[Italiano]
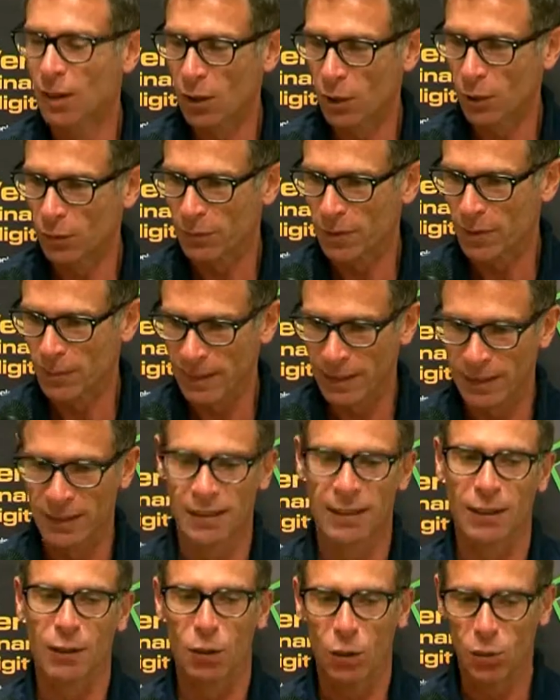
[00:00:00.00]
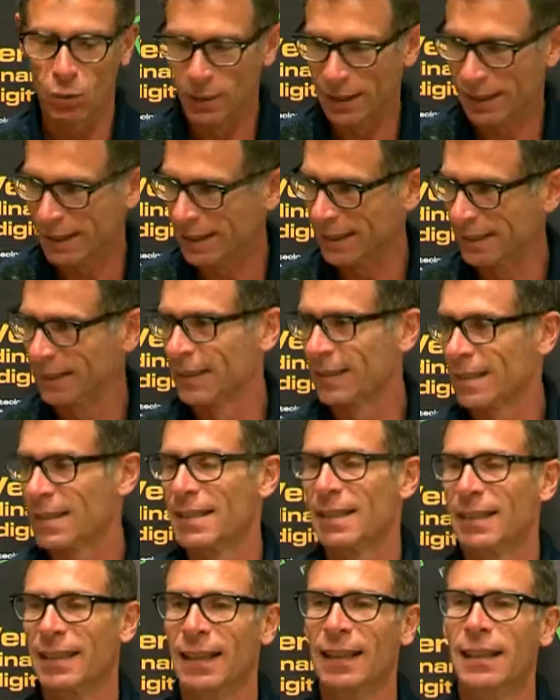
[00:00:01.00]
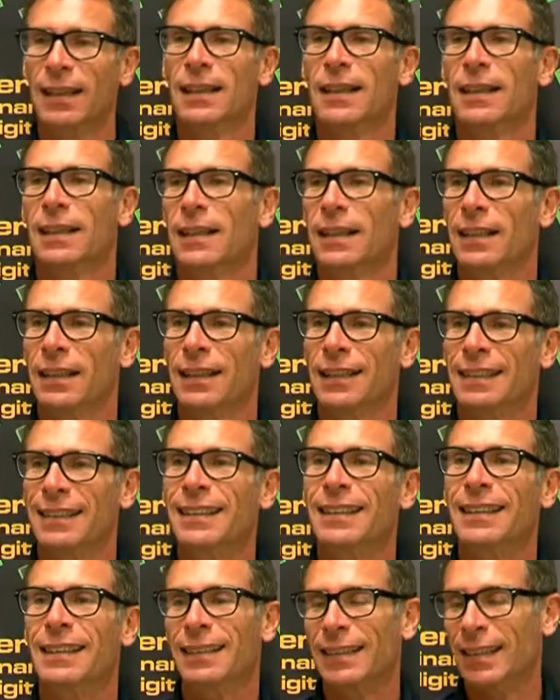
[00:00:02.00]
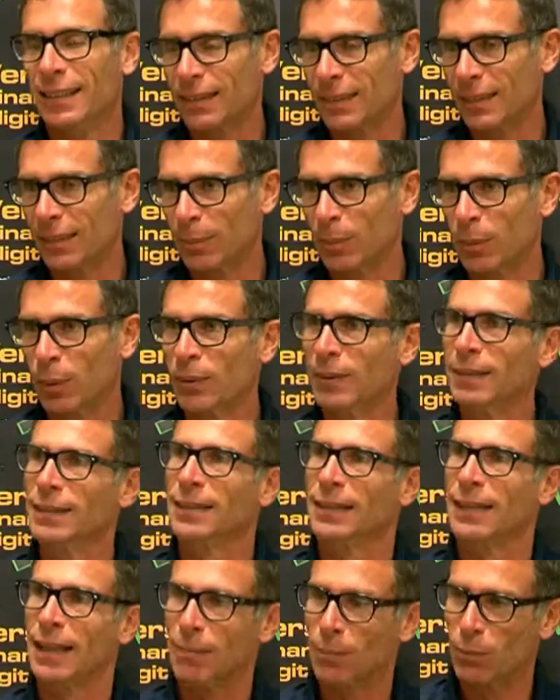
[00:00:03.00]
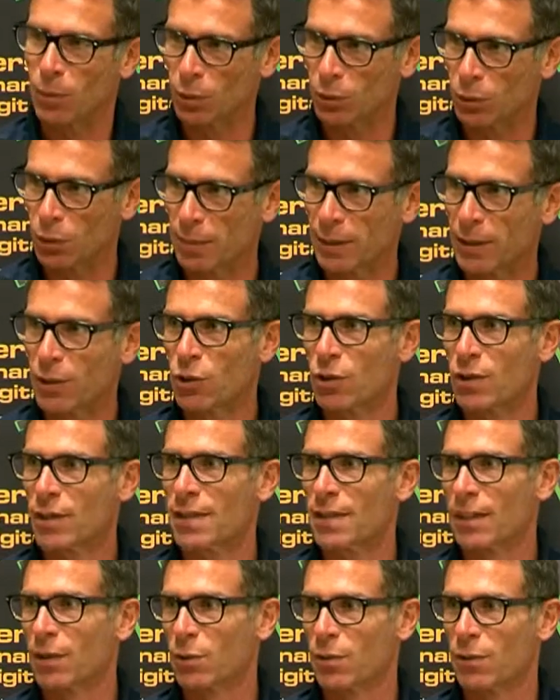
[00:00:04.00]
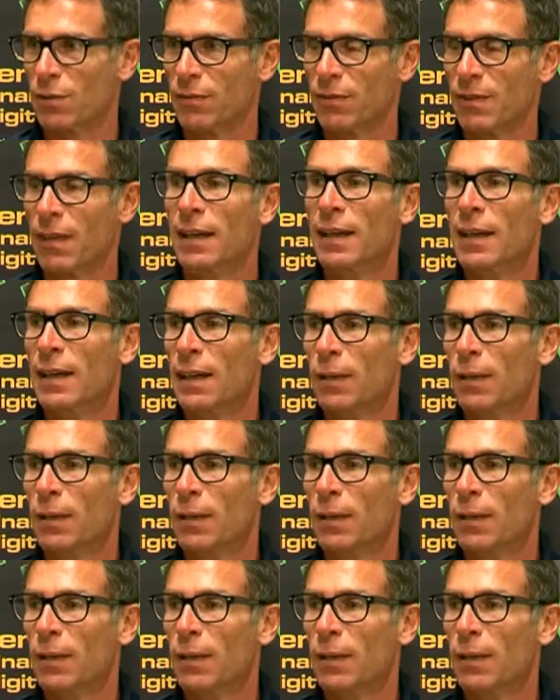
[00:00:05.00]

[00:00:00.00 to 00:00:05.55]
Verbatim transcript: ovviamente con una caratteristica eh, di identità politica molto precisa e così via.